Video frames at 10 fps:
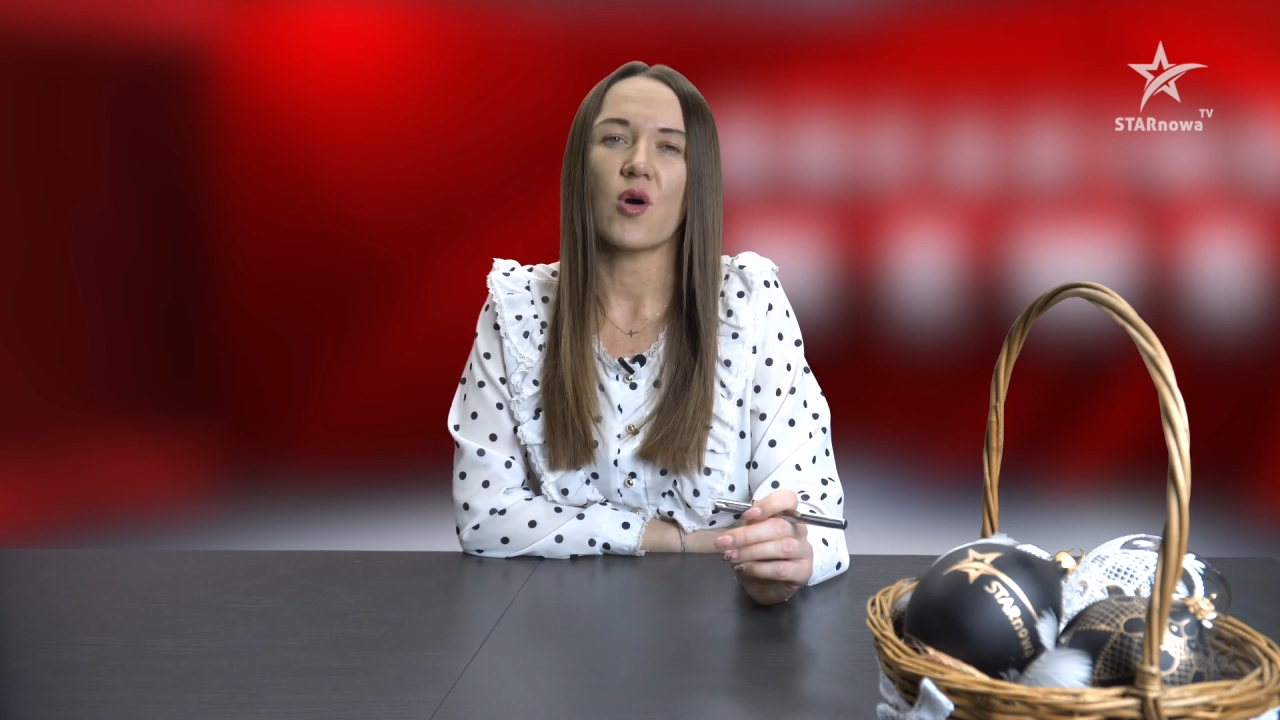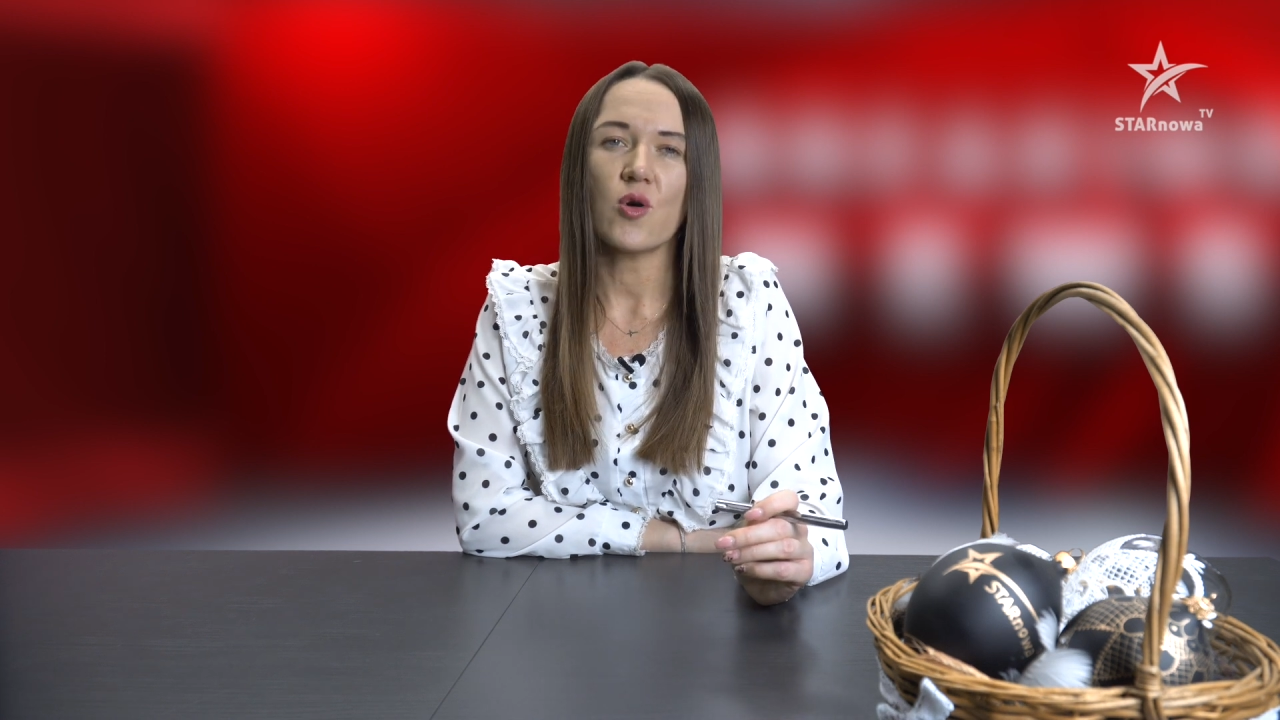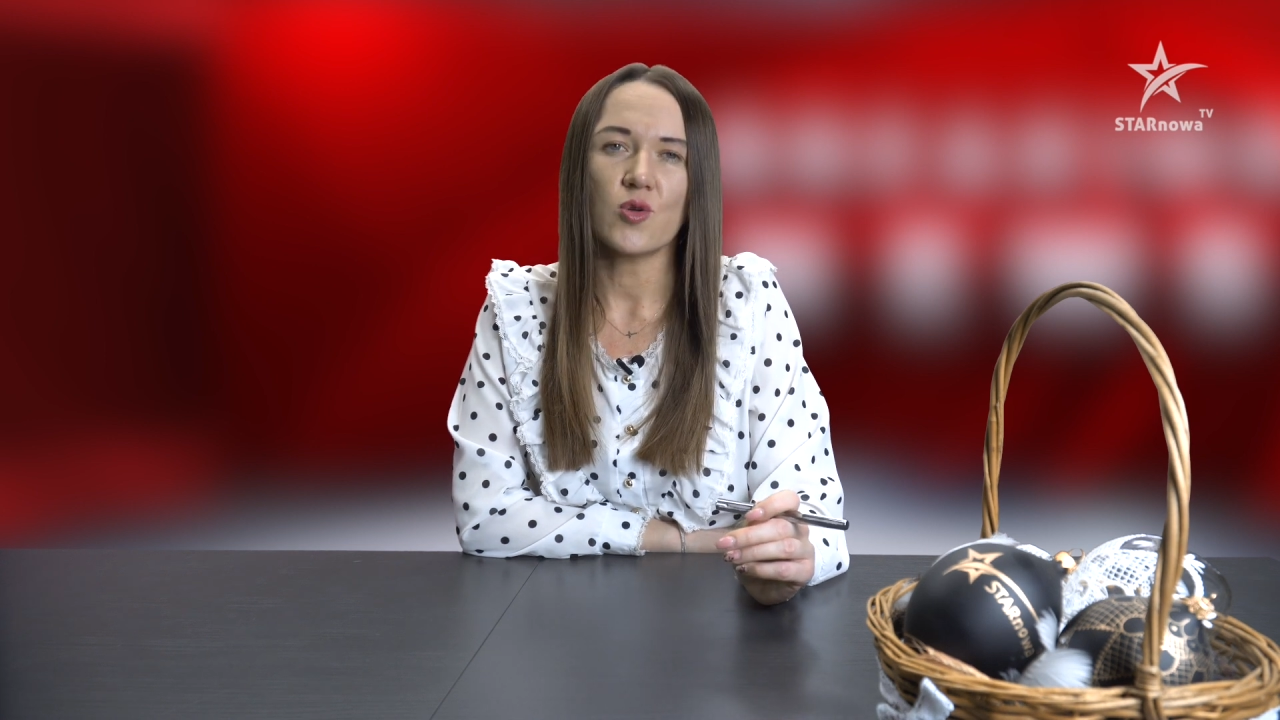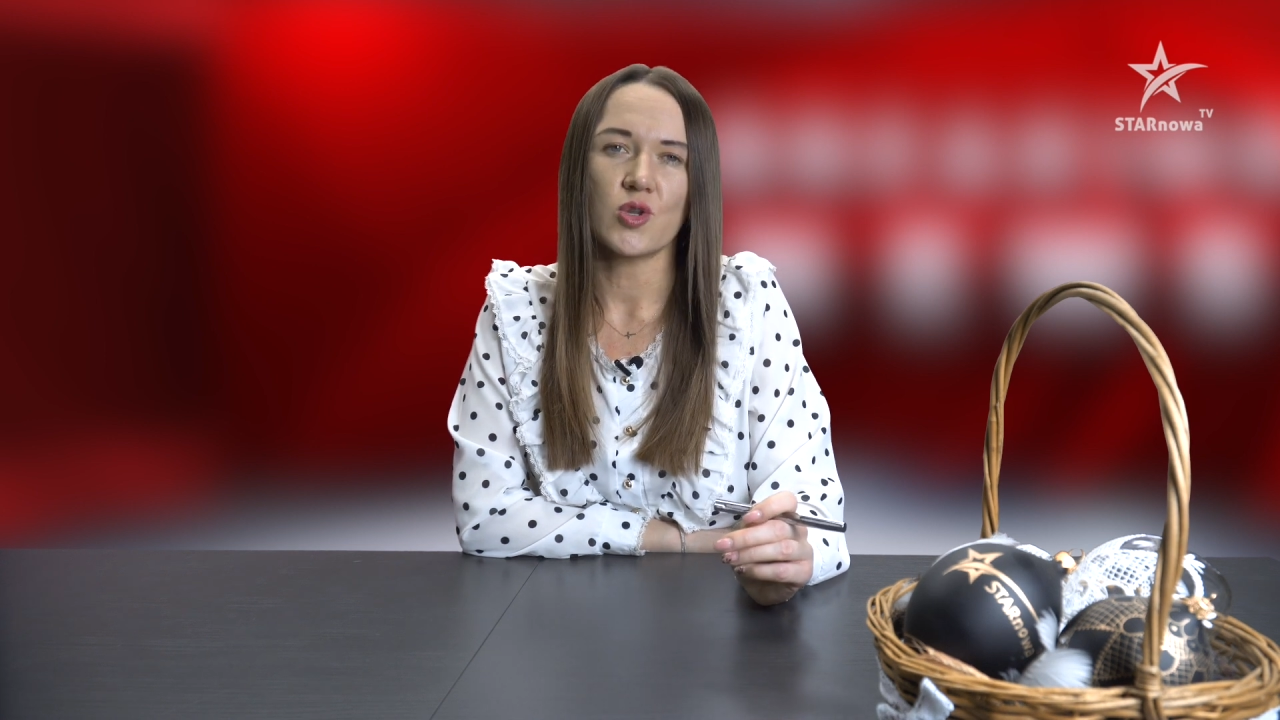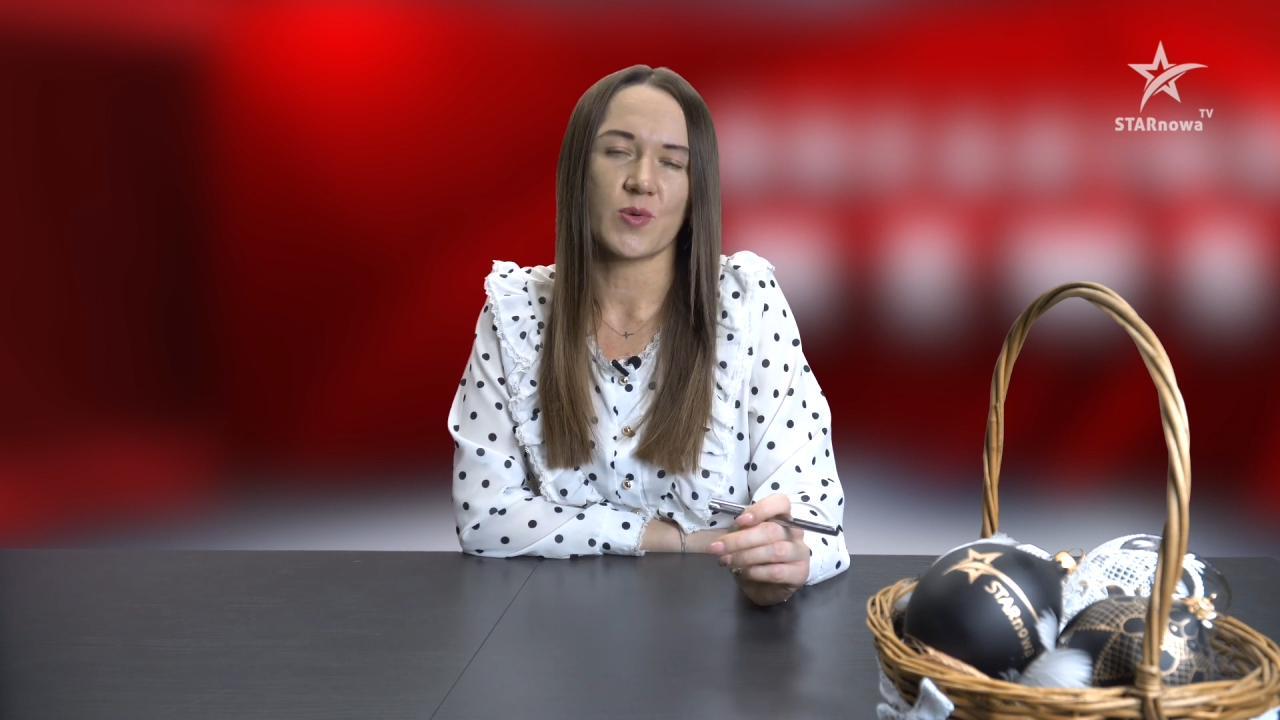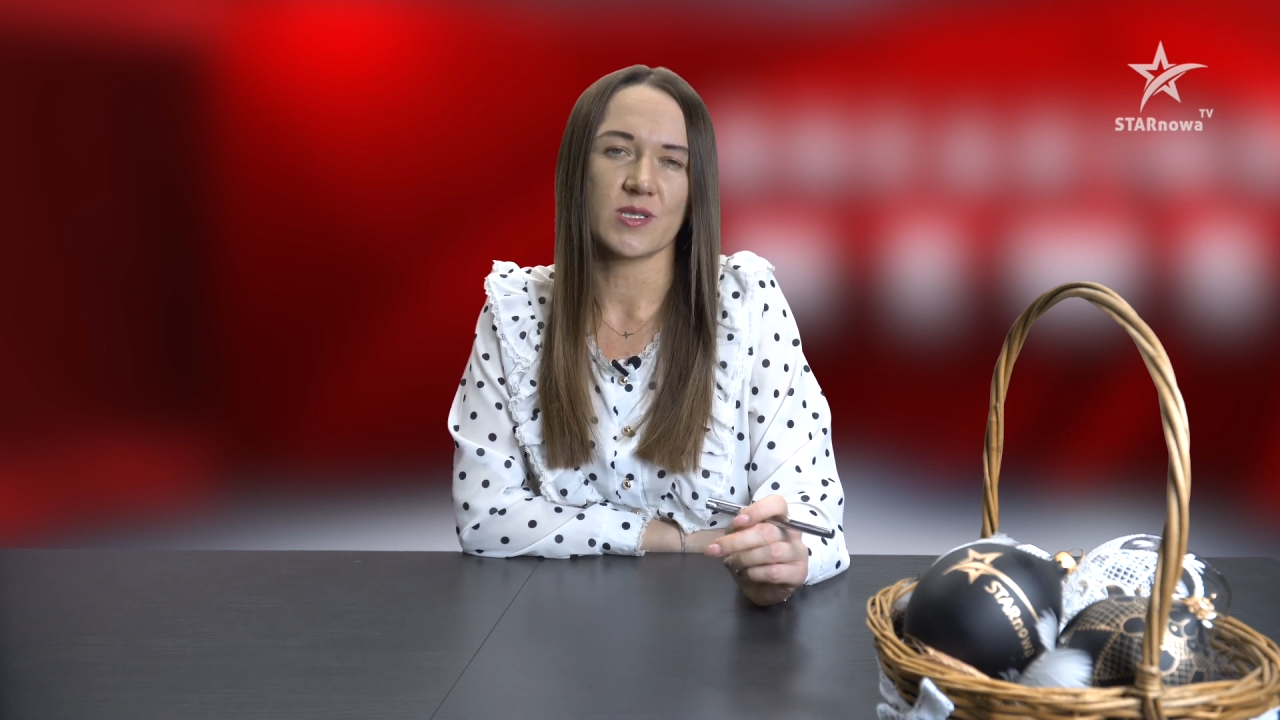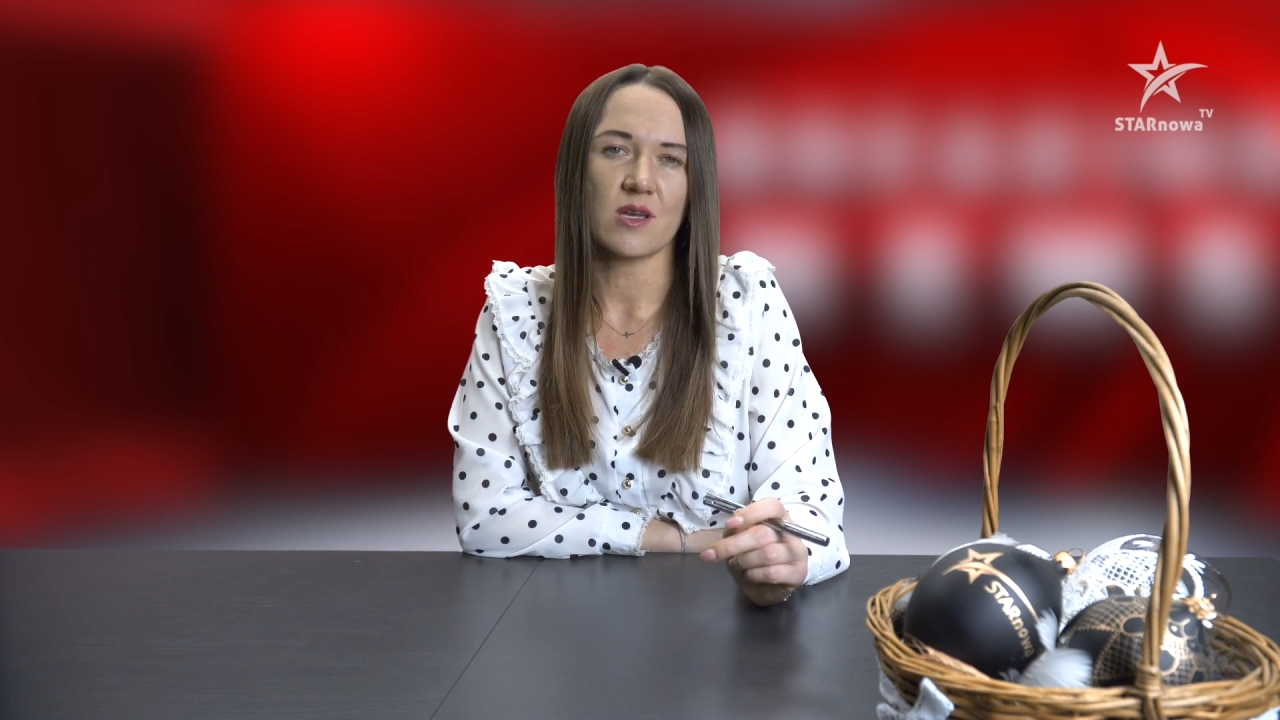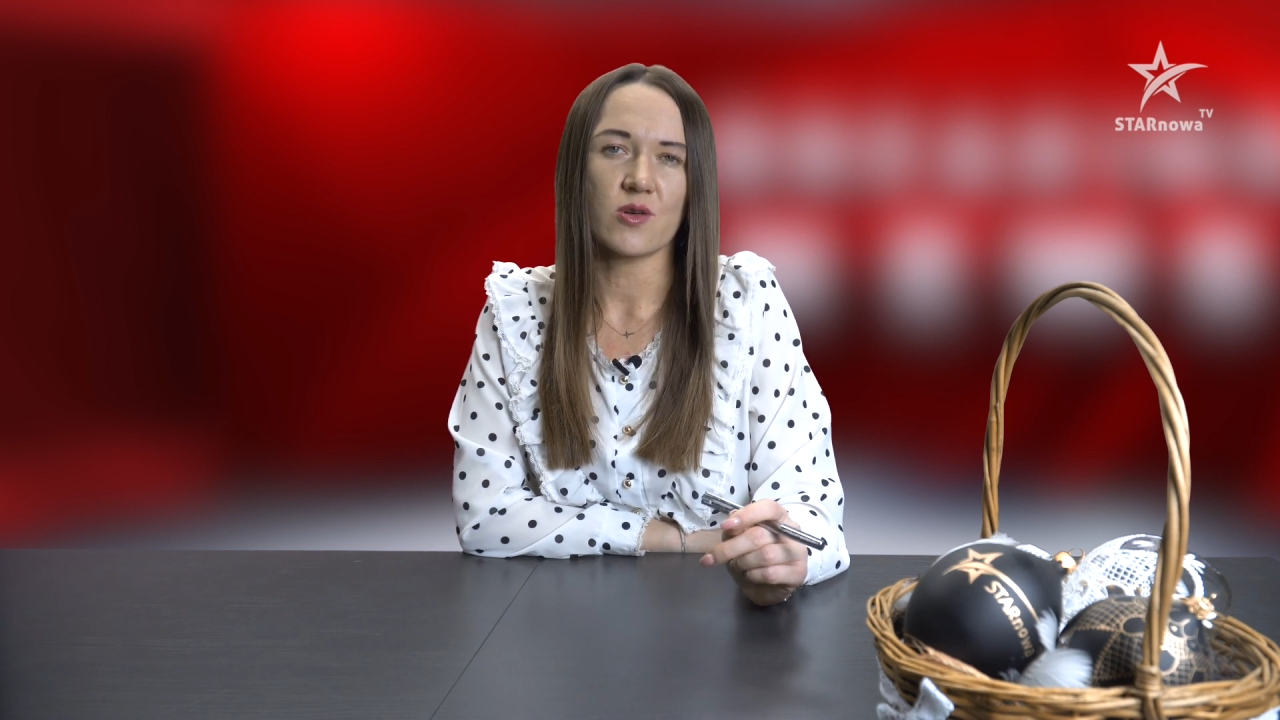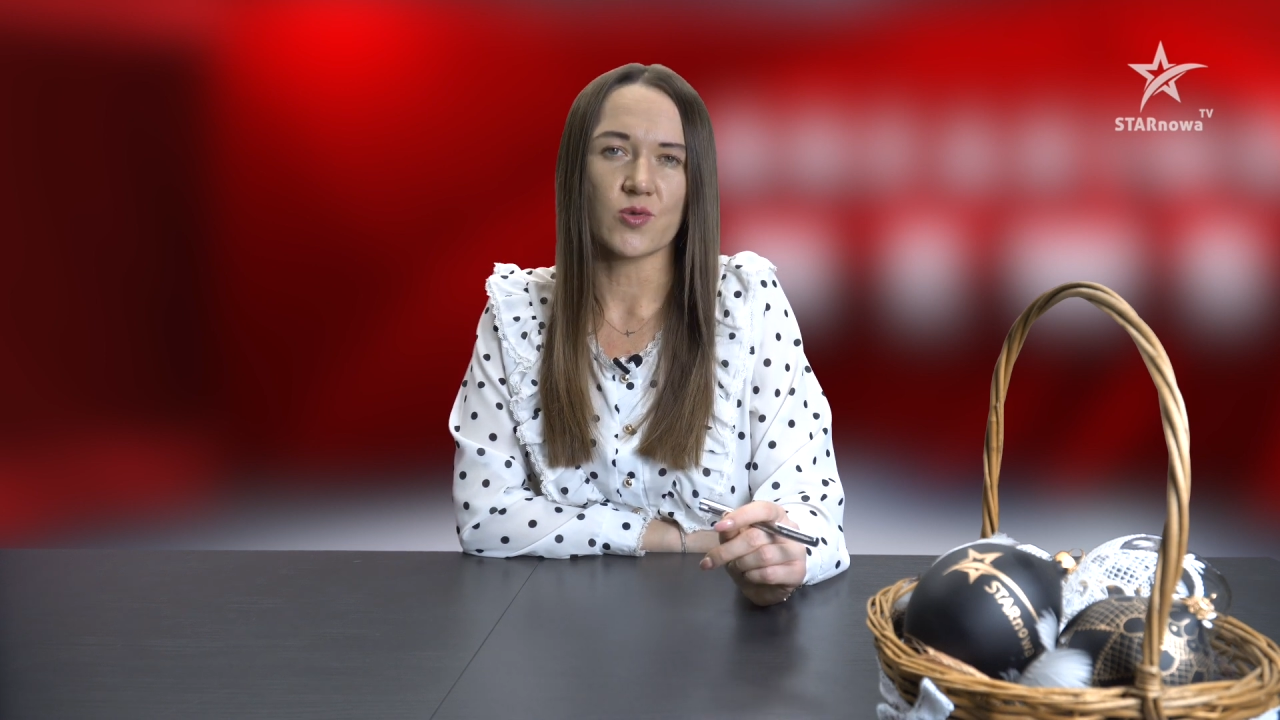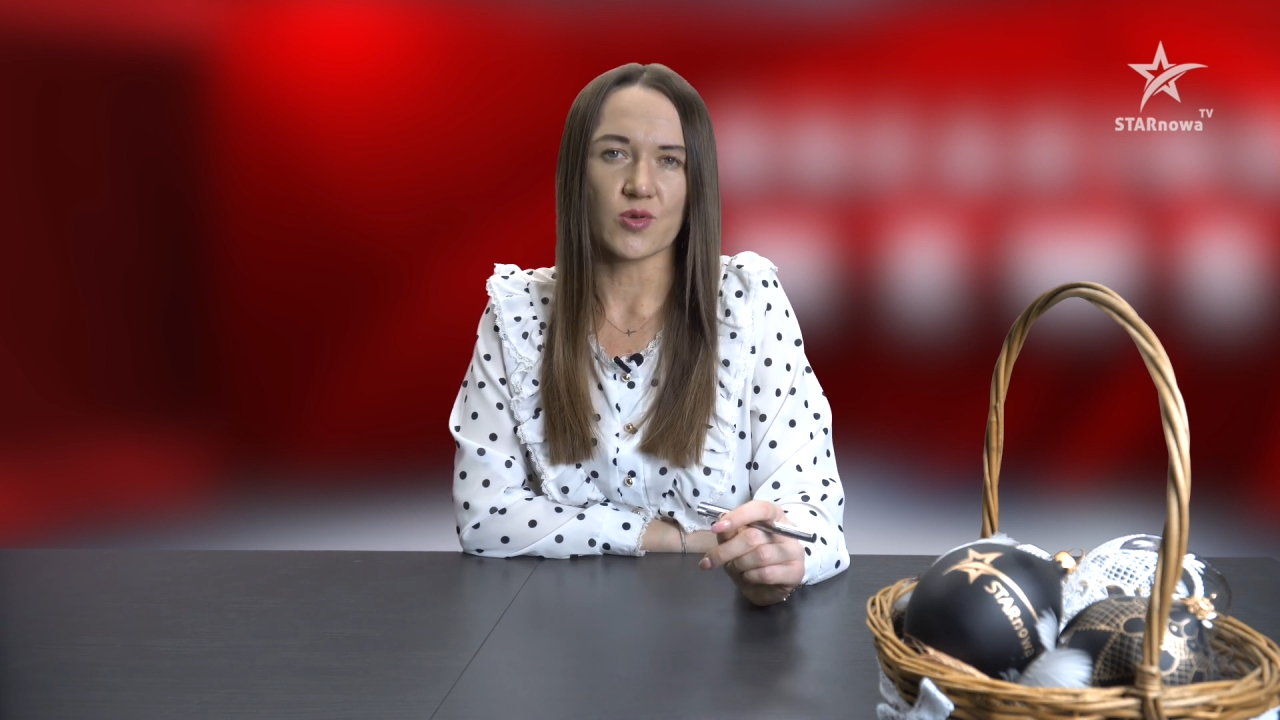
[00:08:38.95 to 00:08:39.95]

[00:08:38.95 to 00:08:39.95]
ogólnopolskiego